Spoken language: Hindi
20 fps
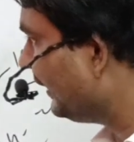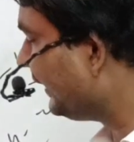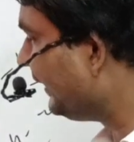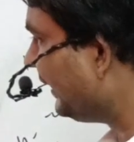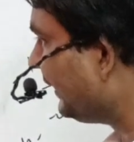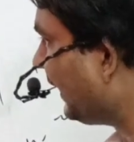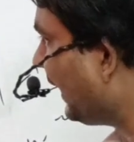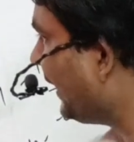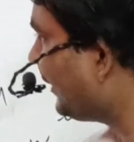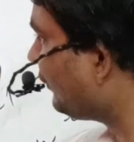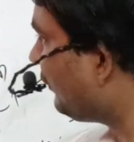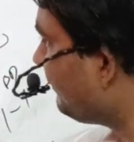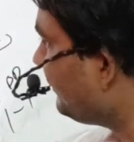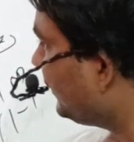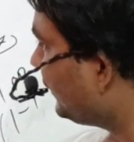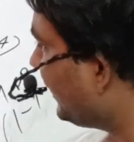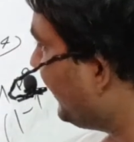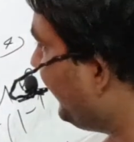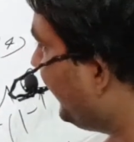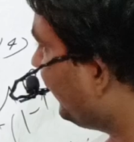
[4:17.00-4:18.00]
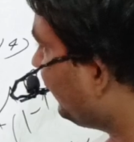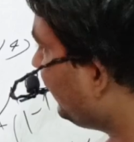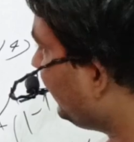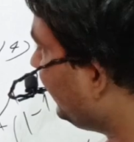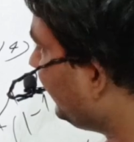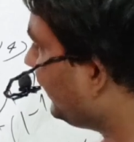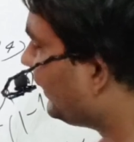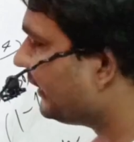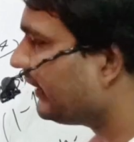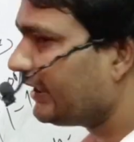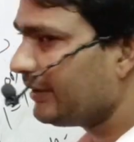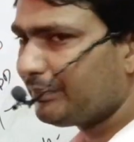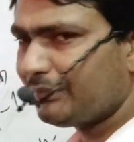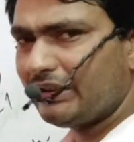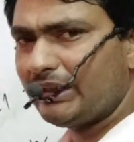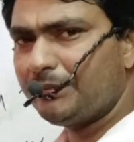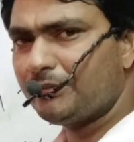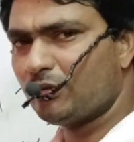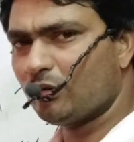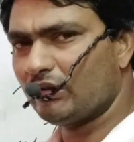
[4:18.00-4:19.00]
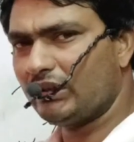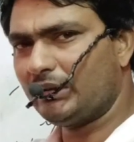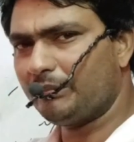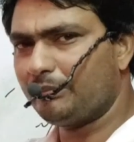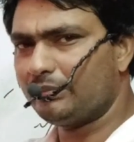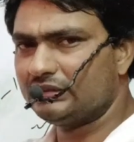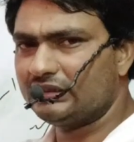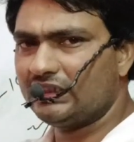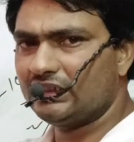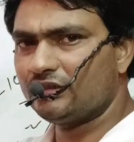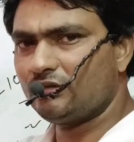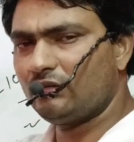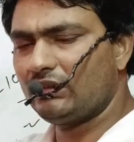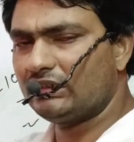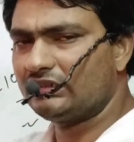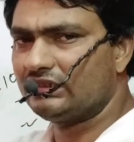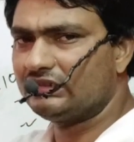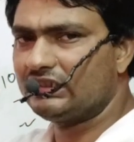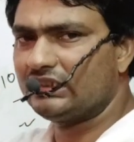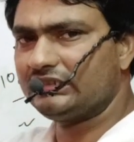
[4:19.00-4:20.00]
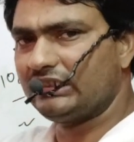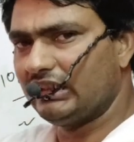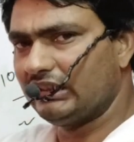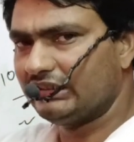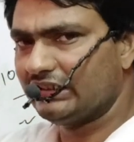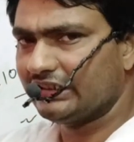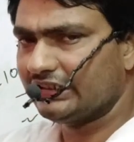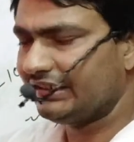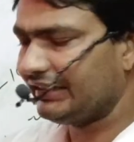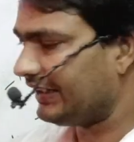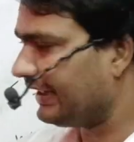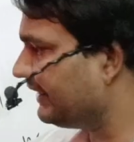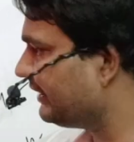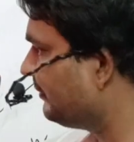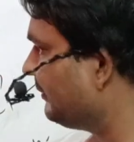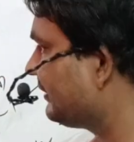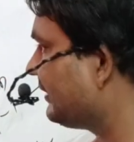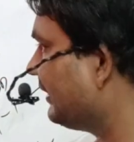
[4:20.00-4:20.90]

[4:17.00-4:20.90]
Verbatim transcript: देखिए ढाई सौ एम जी टेबलेट तो होती है ये करीब करीब चौदह पंद्रह सोलह सत्रह साल तक एज में